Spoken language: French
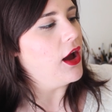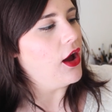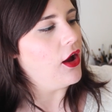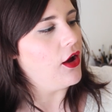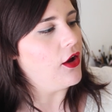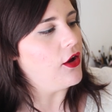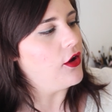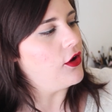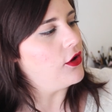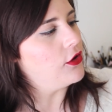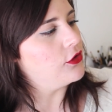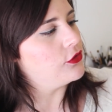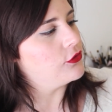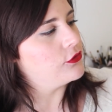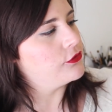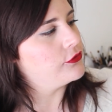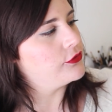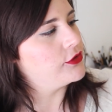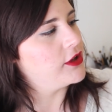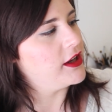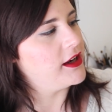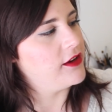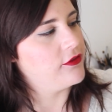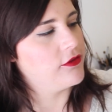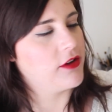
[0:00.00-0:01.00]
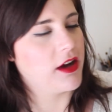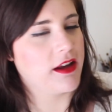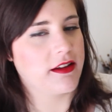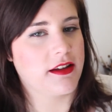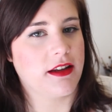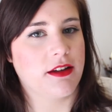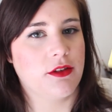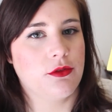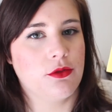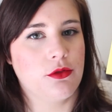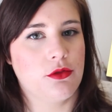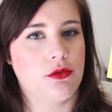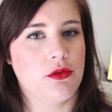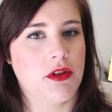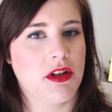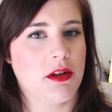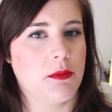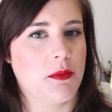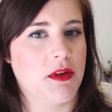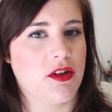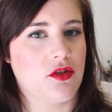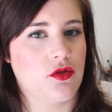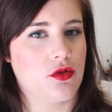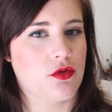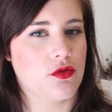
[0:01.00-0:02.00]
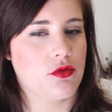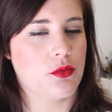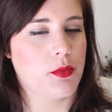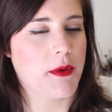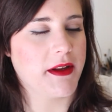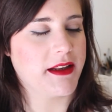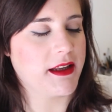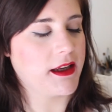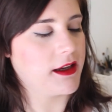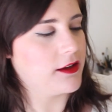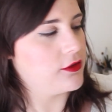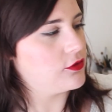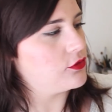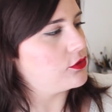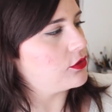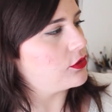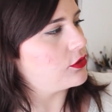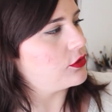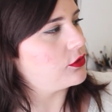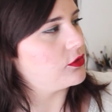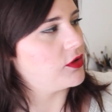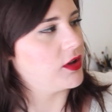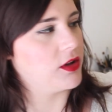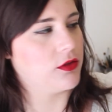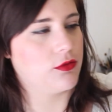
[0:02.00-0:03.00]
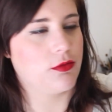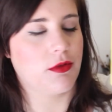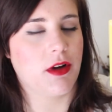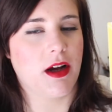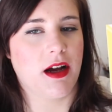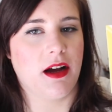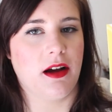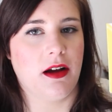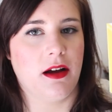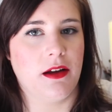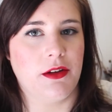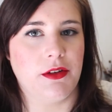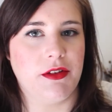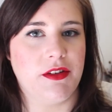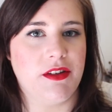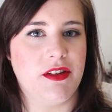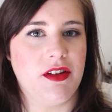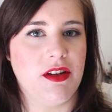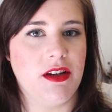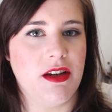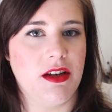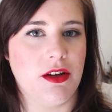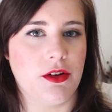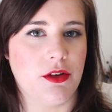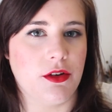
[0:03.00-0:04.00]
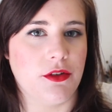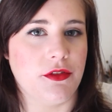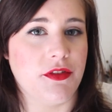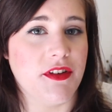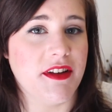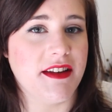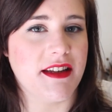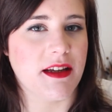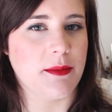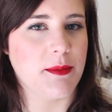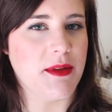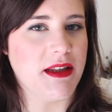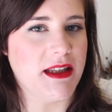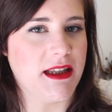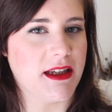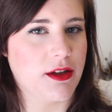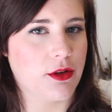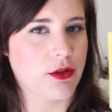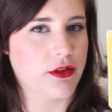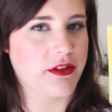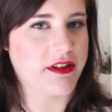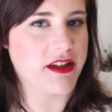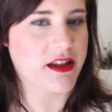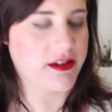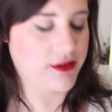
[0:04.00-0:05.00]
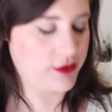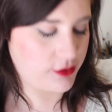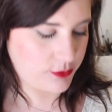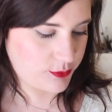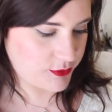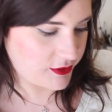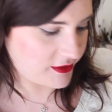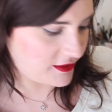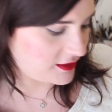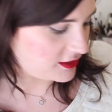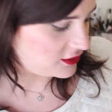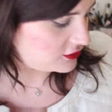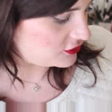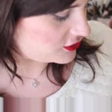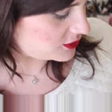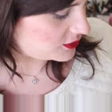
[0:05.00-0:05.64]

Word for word: vous allez voir ça tout de suite, mais je, suis pas très sûre que ça soit si vitaminé que ça ce mois-ci